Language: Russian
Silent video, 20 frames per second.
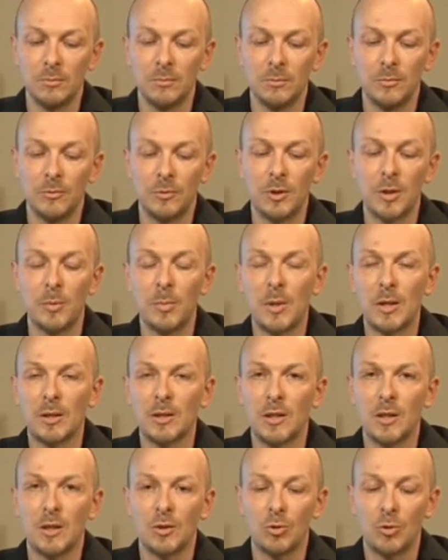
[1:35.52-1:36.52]

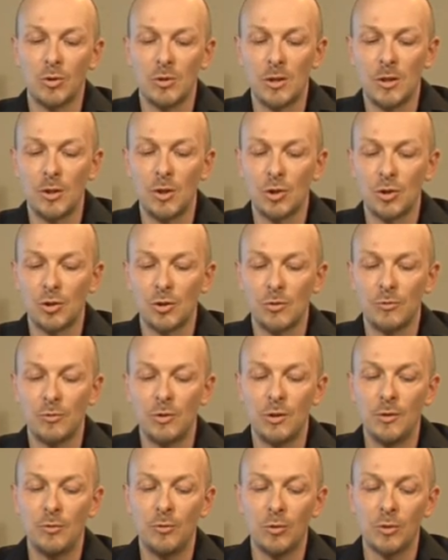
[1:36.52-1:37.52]
фотоаппараты, которые содержатся в
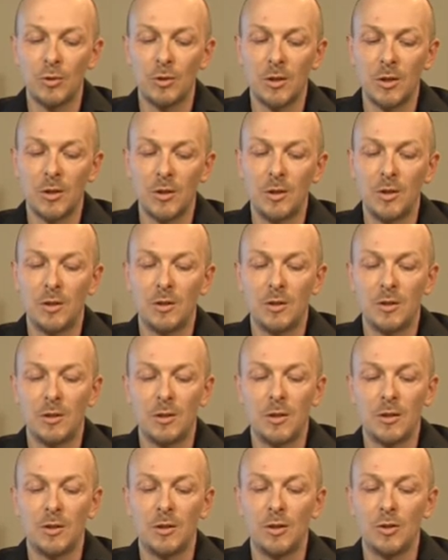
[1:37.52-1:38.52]
телефонах, они
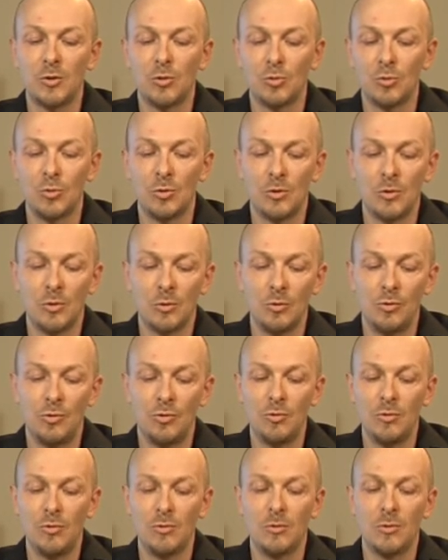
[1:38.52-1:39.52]
характеризуются
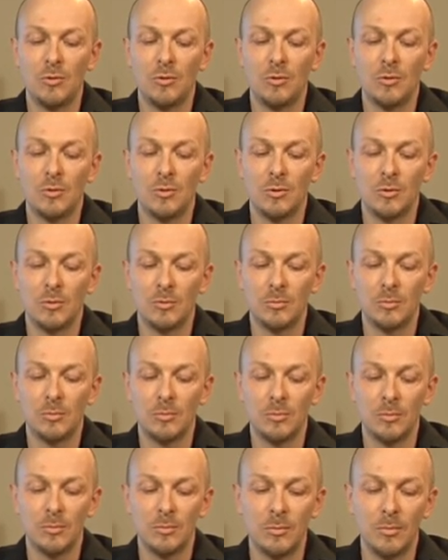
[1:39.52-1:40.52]
очень э,
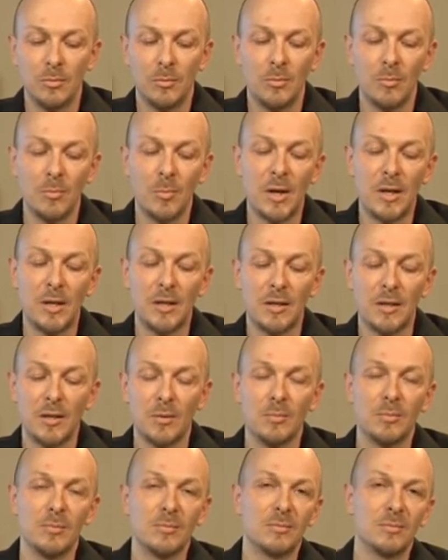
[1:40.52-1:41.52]

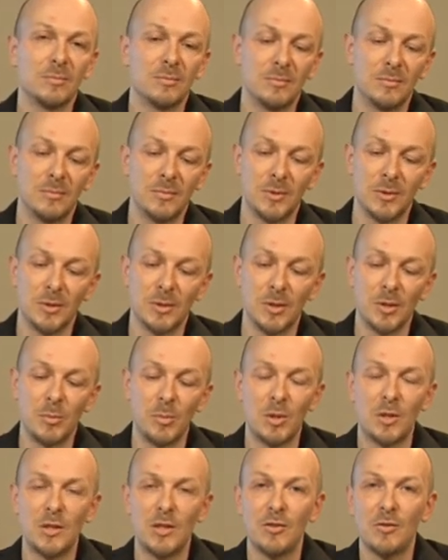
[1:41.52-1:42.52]
маленьким э,
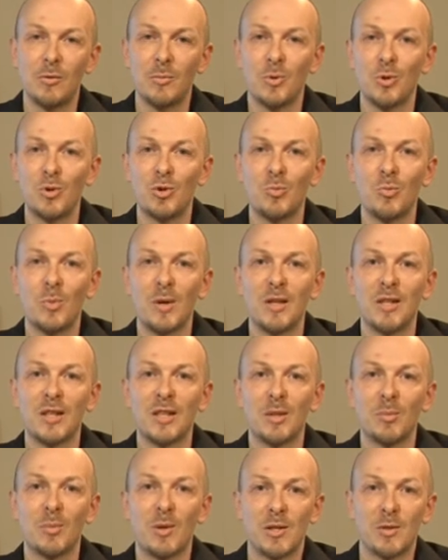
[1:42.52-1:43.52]
объективом, очень
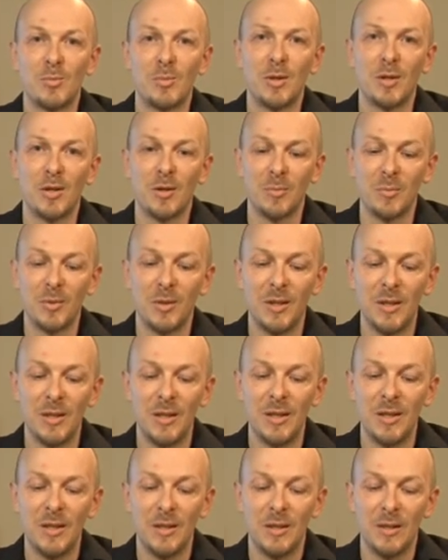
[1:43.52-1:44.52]
маленьким размером
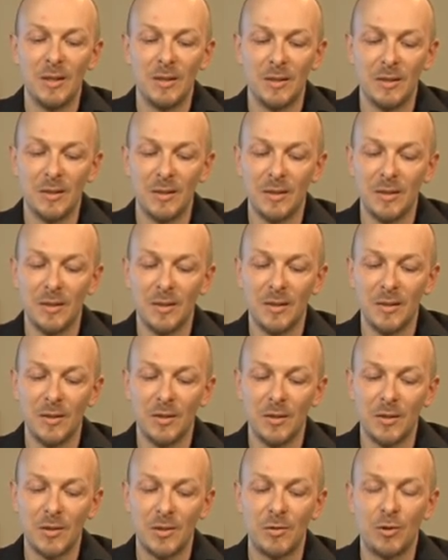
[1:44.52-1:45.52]

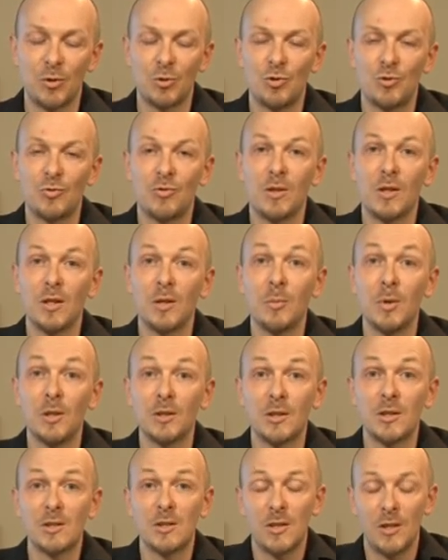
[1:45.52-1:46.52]
э, светочувствительной
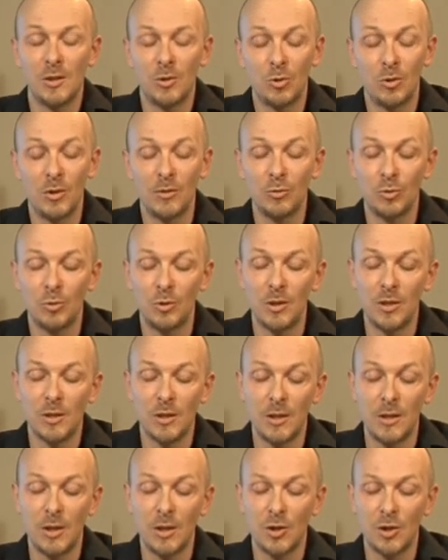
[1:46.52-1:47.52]
матрицы, которая внутри
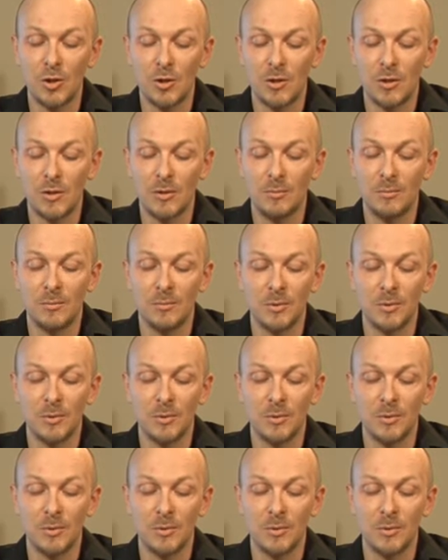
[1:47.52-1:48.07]
содержится,